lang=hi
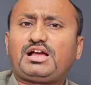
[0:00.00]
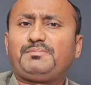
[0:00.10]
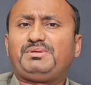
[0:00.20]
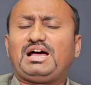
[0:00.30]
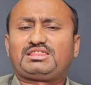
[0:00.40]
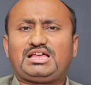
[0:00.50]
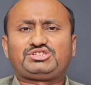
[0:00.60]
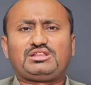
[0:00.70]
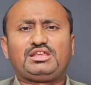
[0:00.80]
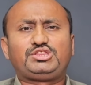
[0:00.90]
संकल्प यात्रा
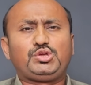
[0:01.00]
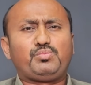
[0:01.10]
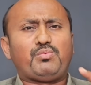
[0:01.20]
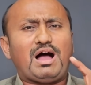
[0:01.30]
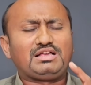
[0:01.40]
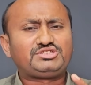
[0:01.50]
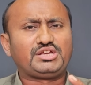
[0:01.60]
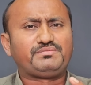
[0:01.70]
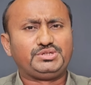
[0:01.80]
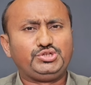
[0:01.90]
चल रही थी वहां से
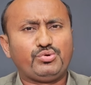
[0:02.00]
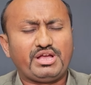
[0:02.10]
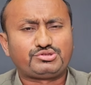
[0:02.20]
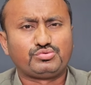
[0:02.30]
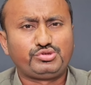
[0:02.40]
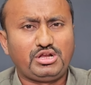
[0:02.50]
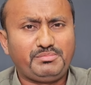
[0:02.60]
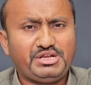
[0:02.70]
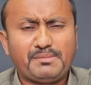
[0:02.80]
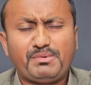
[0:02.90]
एक वीडियो है सोशल
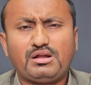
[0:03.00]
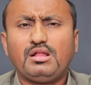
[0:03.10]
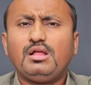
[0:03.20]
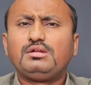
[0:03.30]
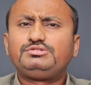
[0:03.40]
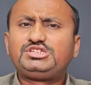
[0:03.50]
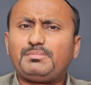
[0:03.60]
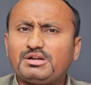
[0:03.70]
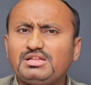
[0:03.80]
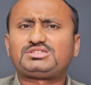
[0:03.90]
मीडिया पर
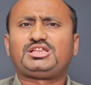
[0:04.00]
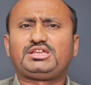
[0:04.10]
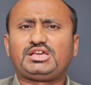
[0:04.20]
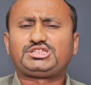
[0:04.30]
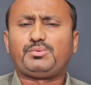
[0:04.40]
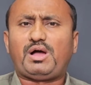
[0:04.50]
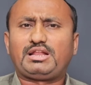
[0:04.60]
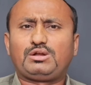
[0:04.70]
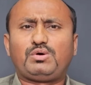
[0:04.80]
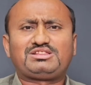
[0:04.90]
जबरदस्त तरीके से
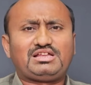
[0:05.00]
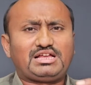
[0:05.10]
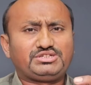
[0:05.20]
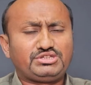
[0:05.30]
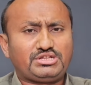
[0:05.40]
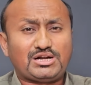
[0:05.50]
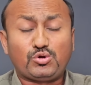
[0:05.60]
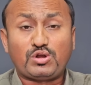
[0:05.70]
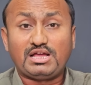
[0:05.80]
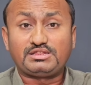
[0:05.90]
वायरल हुआ था राजेंद्र
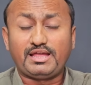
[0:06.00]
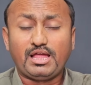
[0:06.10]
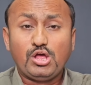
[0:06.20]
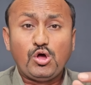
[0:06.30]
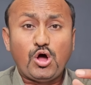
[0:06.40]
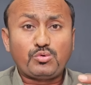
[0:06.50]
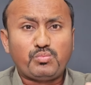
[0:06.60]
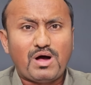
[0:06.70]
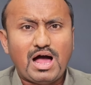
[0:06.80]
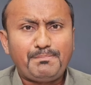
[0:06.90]
राठौड़ आए थे और
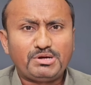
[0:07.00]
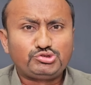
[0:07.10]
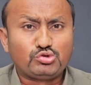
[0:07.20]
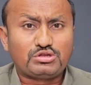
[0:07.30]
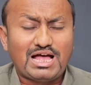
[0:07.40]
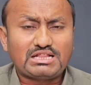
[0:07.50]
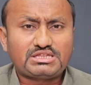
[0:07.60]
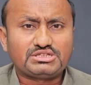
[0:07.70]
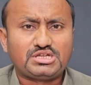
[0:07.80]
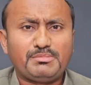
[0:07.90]
वहां पर जो रात
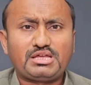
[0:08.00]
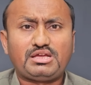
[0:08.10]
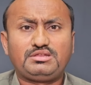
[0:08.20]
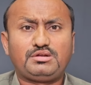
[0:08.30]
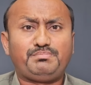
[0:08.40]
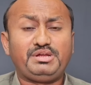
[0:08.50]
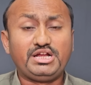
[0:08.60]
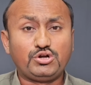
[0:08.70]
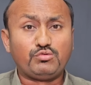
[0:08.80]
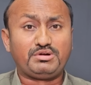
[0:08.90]
के समय के अंदर
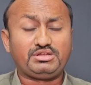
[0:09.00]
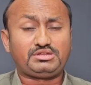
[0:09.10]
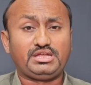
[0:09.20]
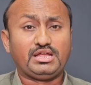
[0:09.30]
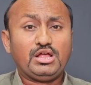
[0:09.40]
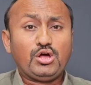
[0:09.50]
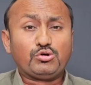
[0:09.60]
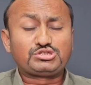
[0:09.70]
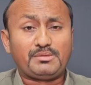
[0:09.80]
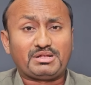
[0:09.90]
भीड़ उमड़ी थी
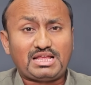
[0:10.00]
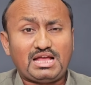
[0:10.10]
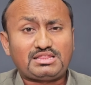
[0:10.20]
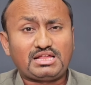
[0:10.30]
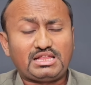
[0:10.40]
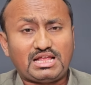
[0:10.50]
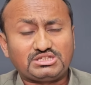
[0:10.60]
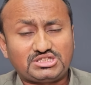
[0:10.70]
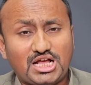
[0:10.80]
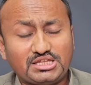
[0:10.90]
उसने बताया था कि
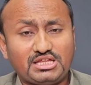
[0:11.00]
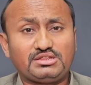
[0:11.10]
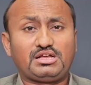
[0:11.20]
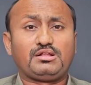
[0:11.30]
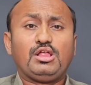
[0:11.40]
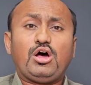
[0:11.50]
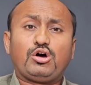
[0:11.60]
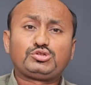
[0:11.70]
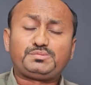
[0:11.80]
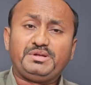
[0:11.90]
राजस्थान के अंदर
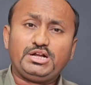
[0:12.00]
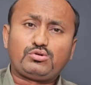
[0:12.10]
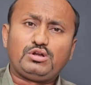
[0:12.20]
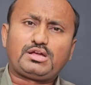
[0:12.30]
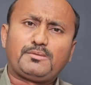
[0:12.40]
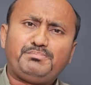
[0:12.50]
और उस भीड़ को लेकर